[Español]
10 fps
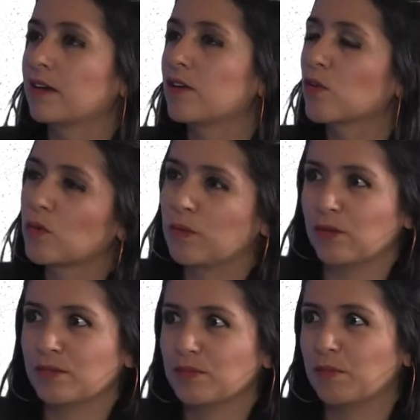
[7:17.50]

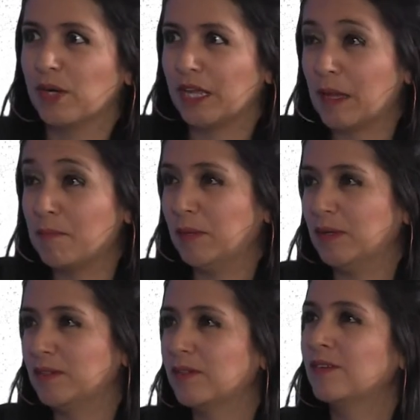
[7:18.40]
rubros, por ejemplo,
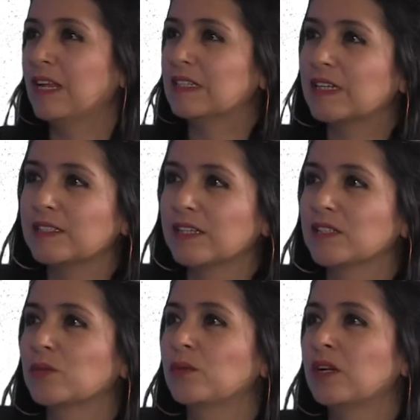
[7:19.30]
¿no? las
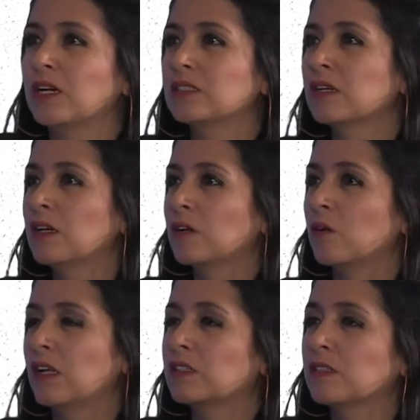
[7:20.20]
ciencias duras
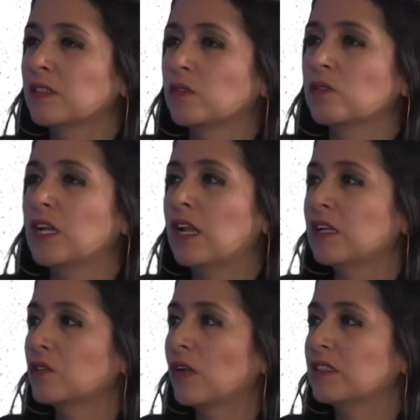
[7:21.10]
con las ciencias
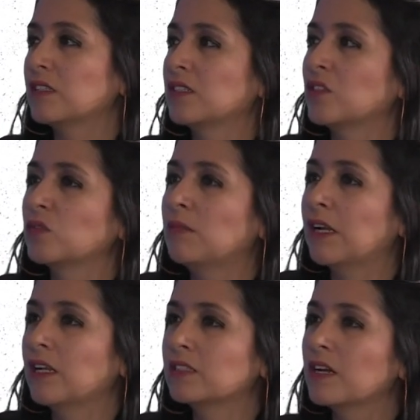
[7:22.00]
sociales o las ciencias
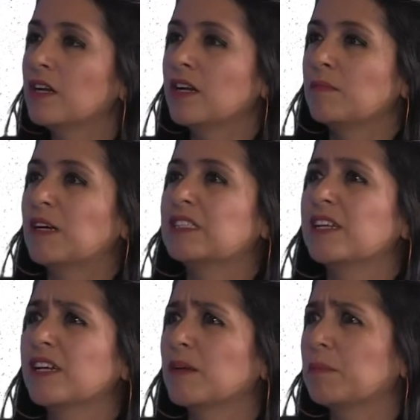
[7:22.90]
humanas,
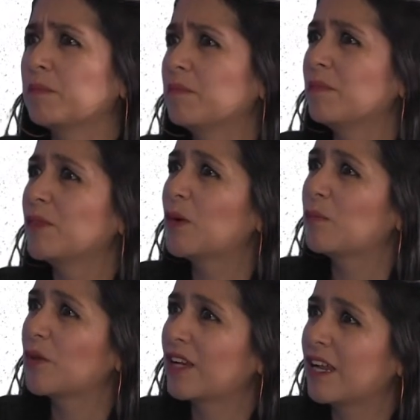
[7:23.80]
pareciera que no
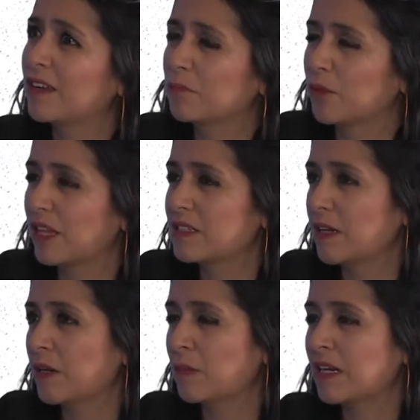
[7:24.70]
podrían,
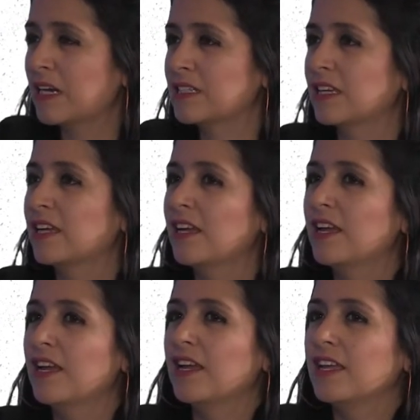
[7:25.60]
pudiesen hermanarse.
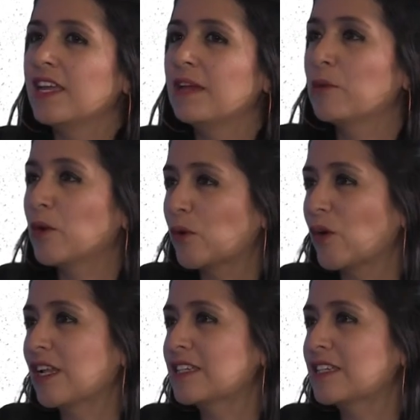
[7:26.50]
Y bueno, con